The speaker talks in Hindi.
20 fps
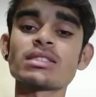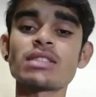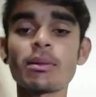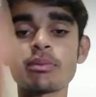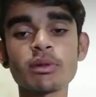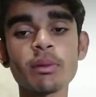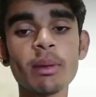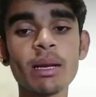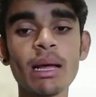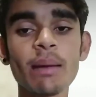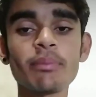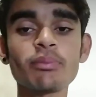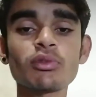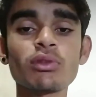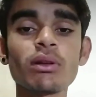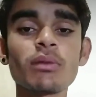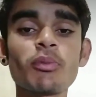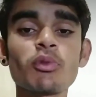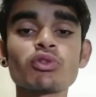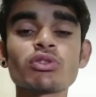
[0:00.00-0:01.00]
सबसे पहले आप
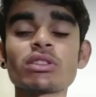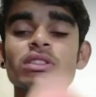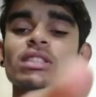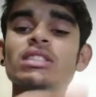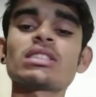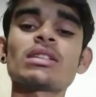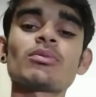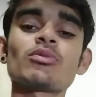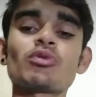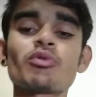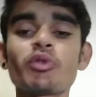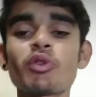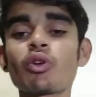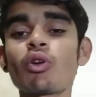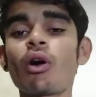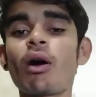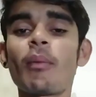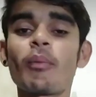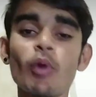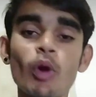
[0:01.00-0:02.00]
तक पहुंच जैसे हम वीडियो
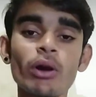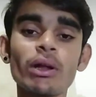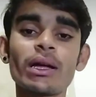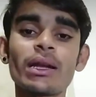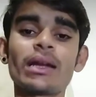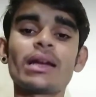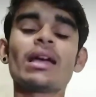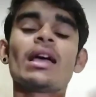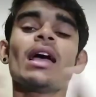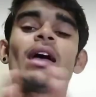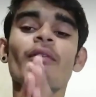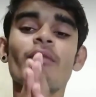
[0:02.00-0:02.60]
अपलोड करें